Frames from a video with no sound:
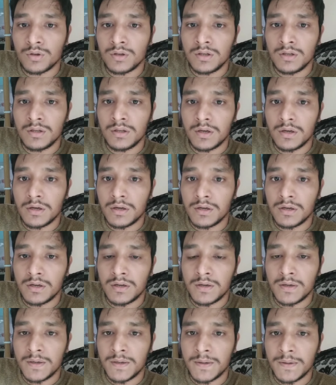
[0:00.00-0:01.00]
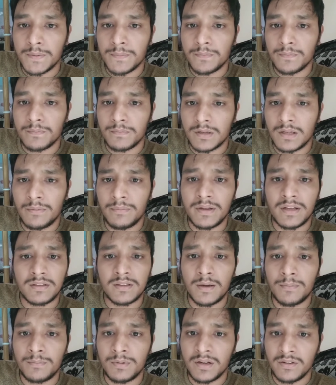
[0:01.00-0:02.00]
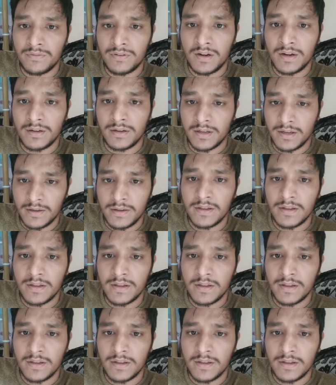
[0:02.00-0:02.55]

कि आ, मतलब एकदम डिफरेंट